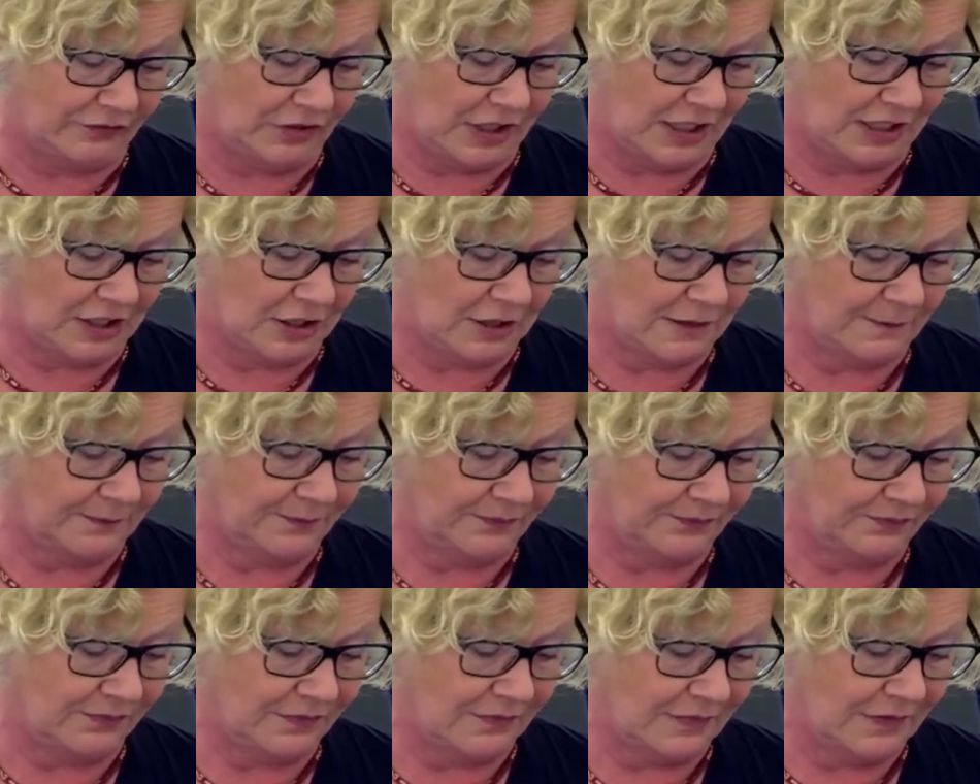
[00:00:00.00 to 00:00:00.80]
wird,
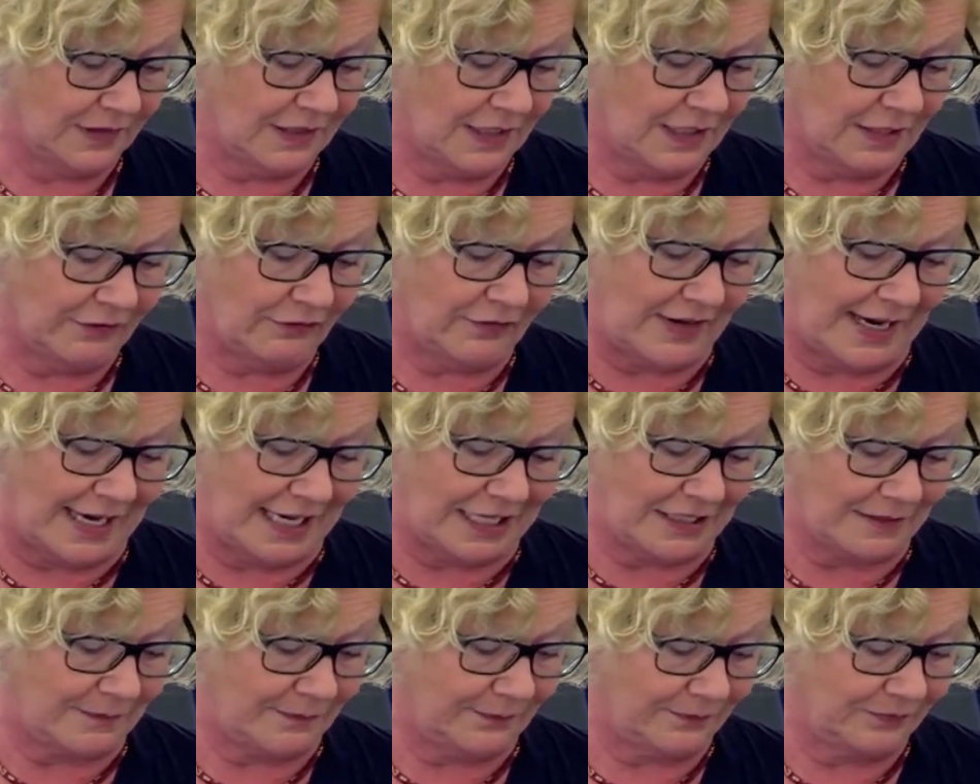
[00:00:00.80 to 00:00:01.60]

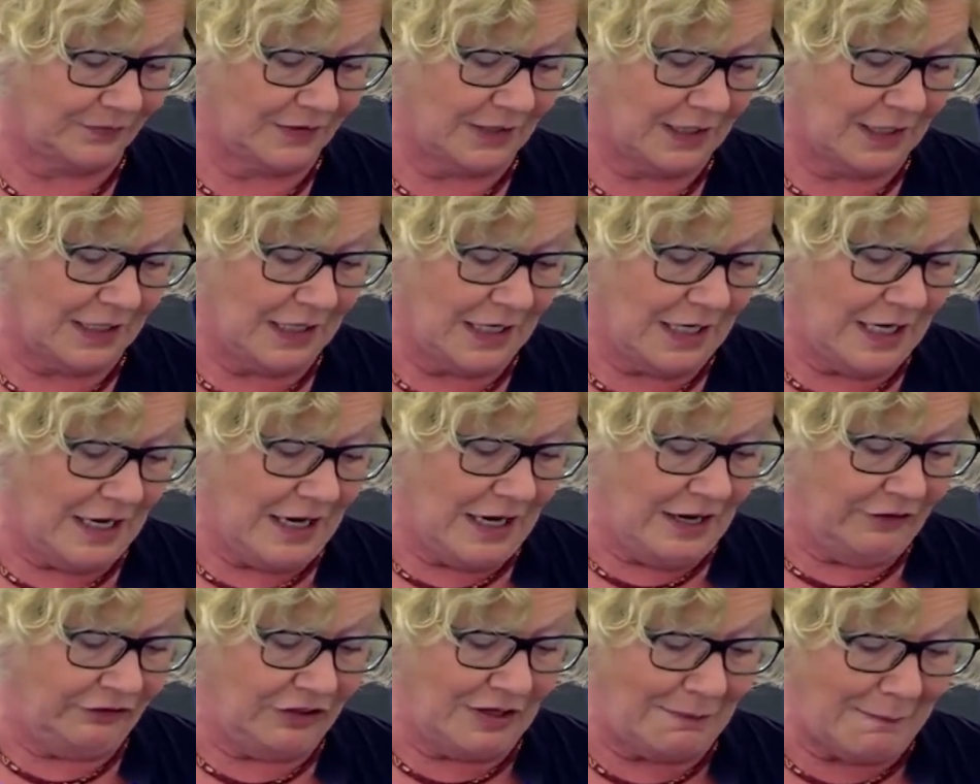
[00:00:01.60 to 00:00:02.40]
werden.
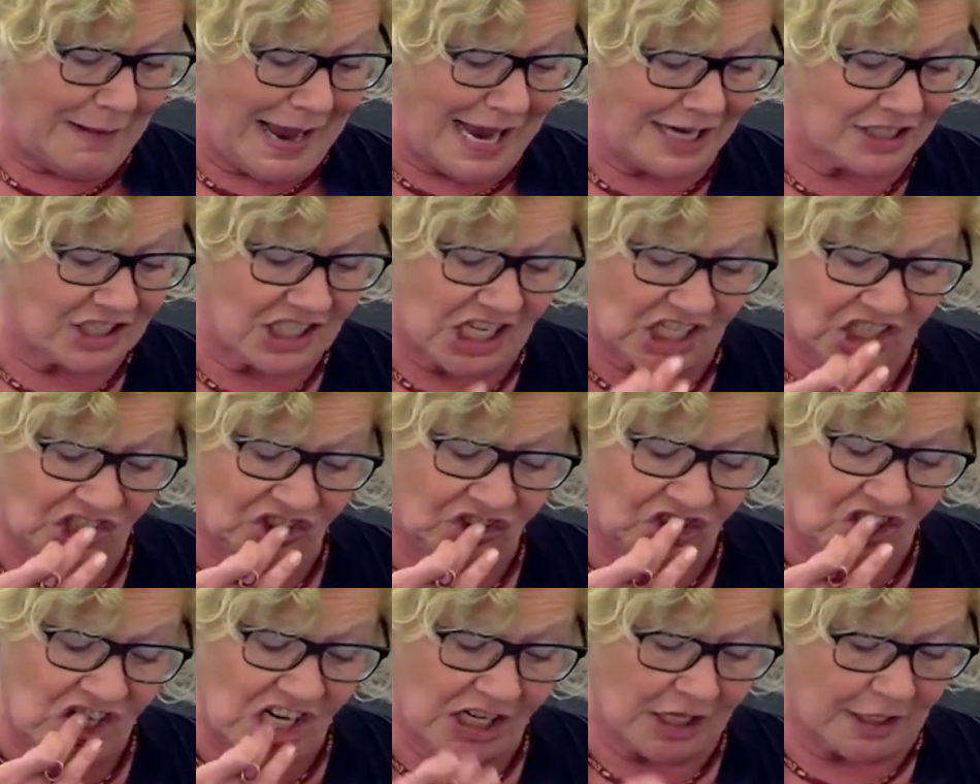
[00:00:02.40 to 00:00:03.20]
Wie mag das
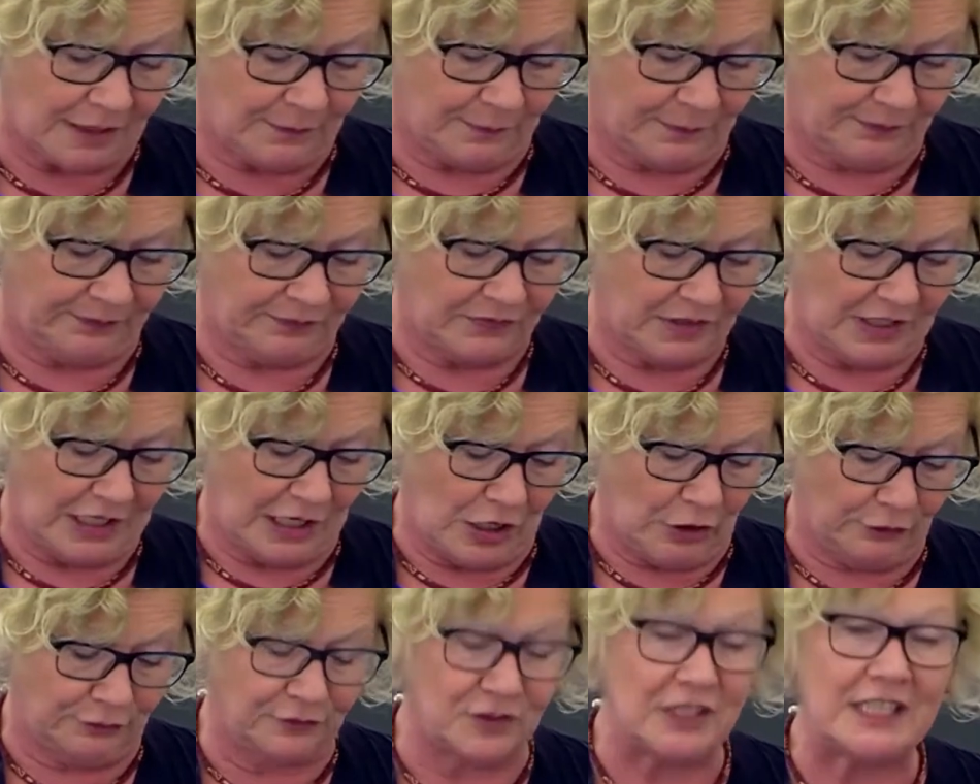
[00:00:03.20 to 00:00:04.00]
wirken
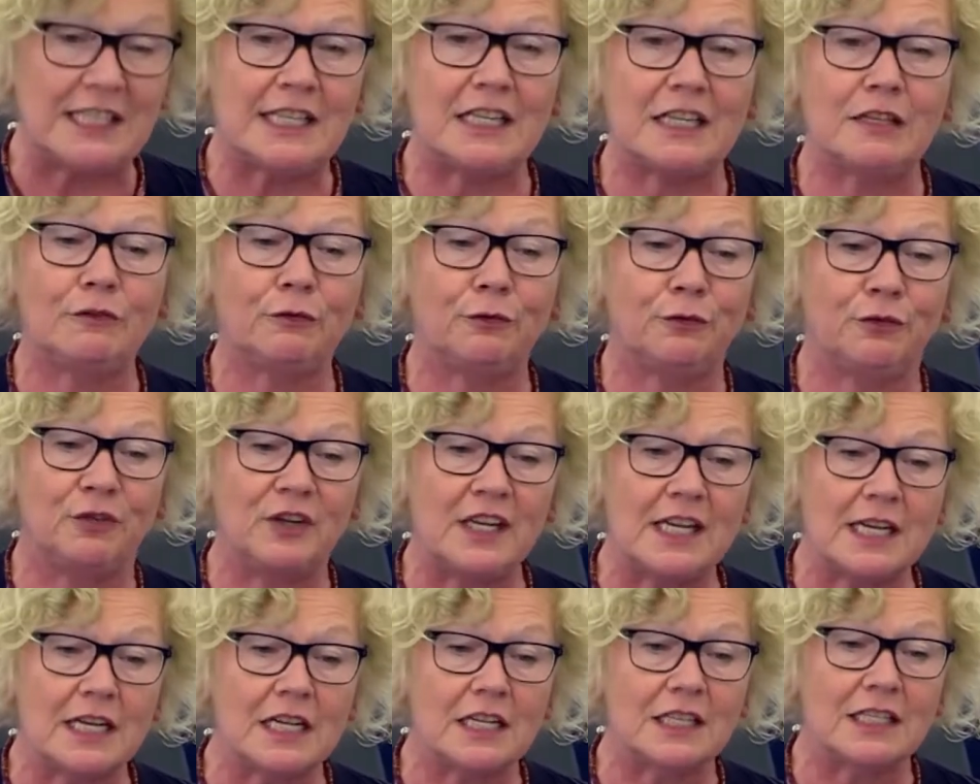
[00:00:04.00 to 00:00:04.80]
auf die in
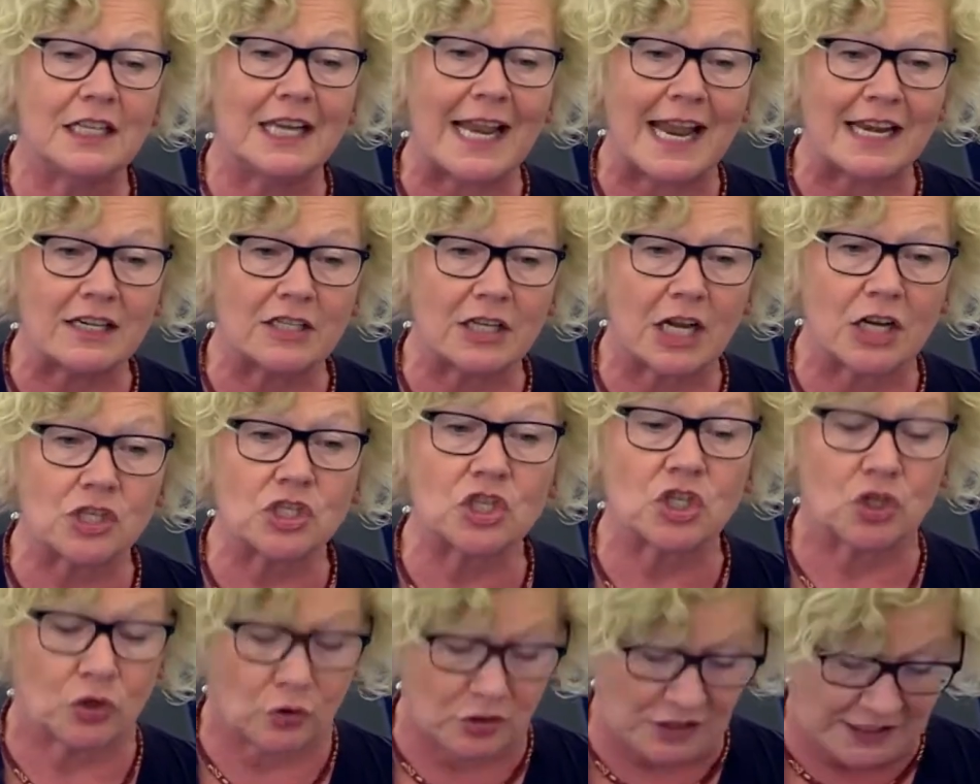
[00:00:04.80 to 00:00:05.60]
vielen Ländern
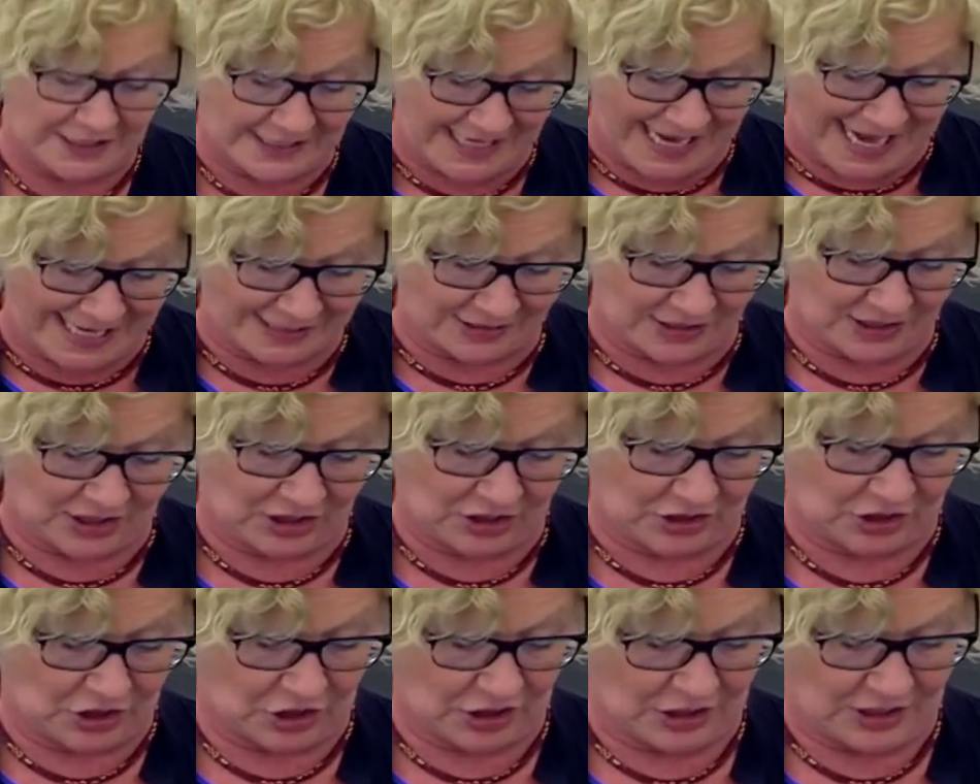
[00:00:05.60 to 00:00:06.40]
schon
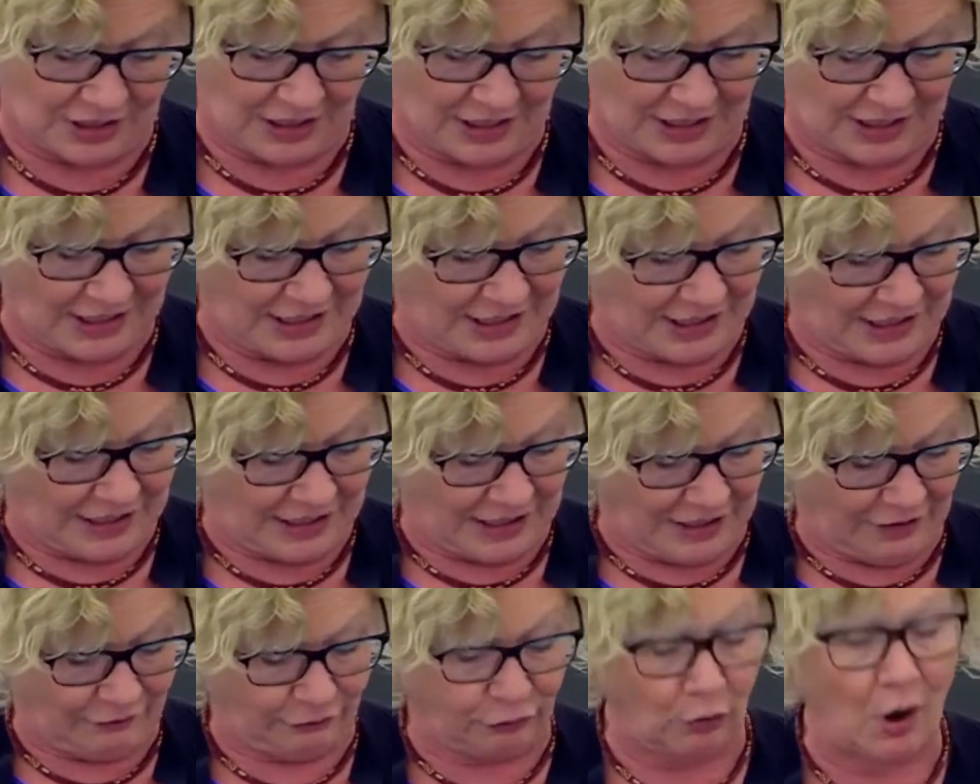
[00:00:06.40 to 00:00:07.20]
jetzt
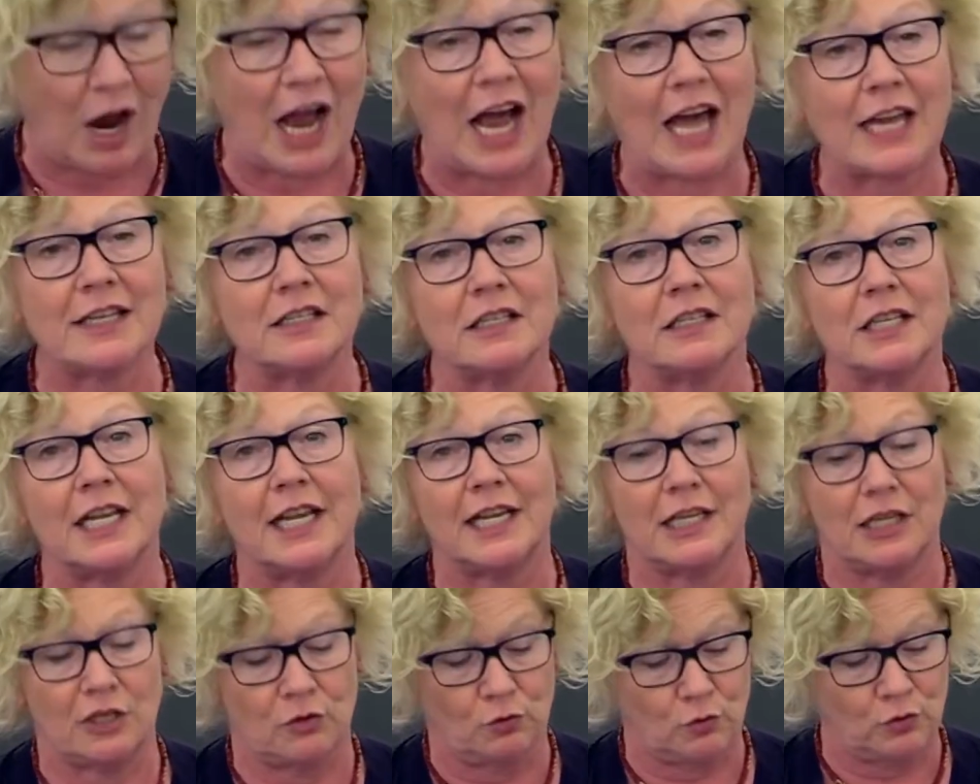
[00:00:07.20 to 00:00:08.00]
vorhandene
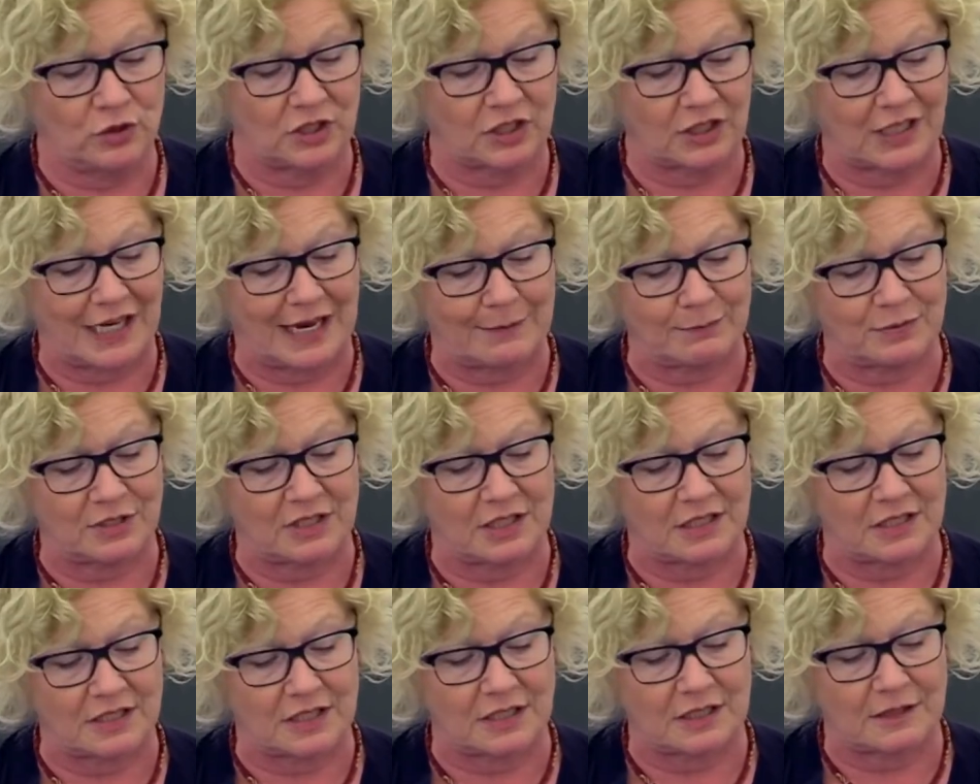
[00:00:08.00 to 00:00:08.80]

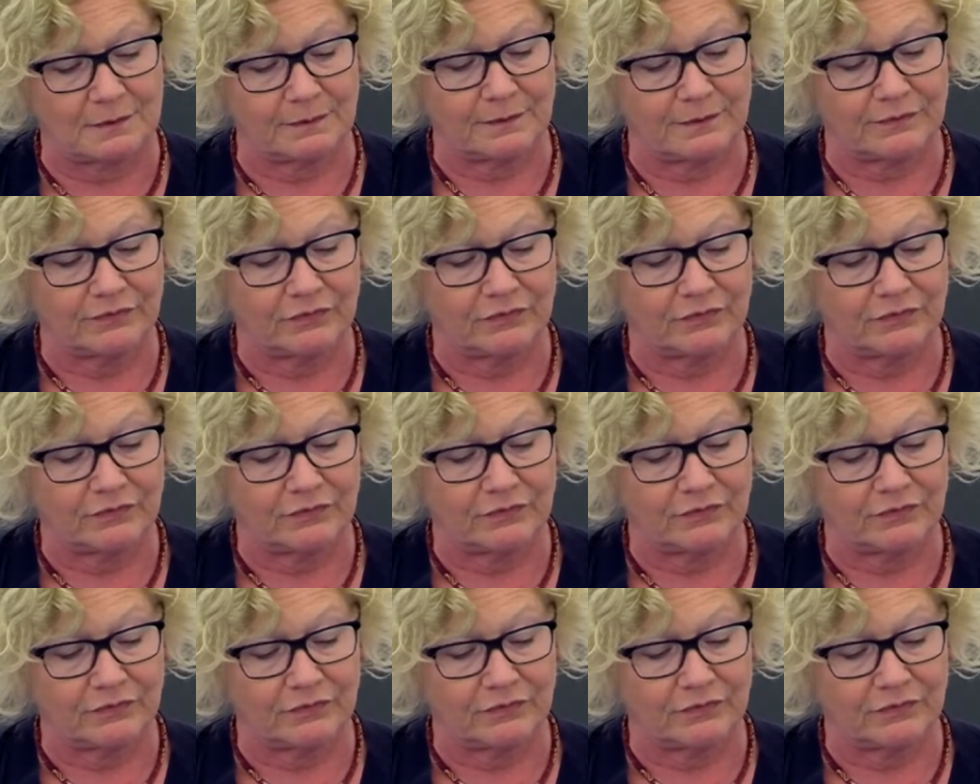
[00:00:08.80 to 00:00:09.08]
EU-Skepsis?